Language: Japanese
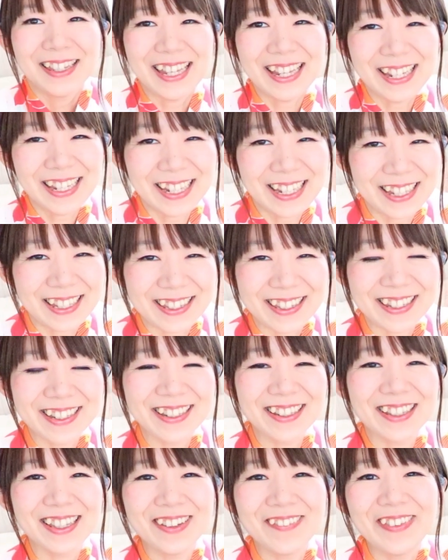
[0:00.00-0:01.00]
ぜひ
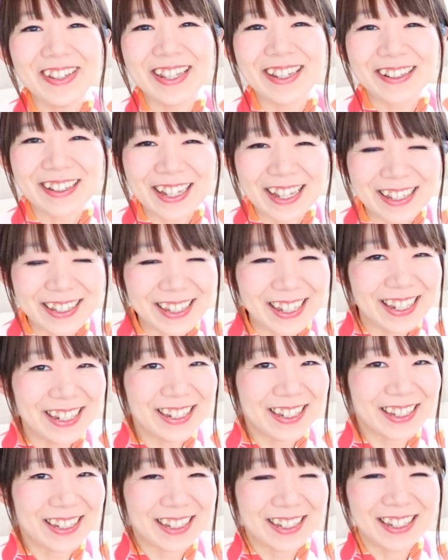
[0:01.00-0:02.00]
作ってみてください。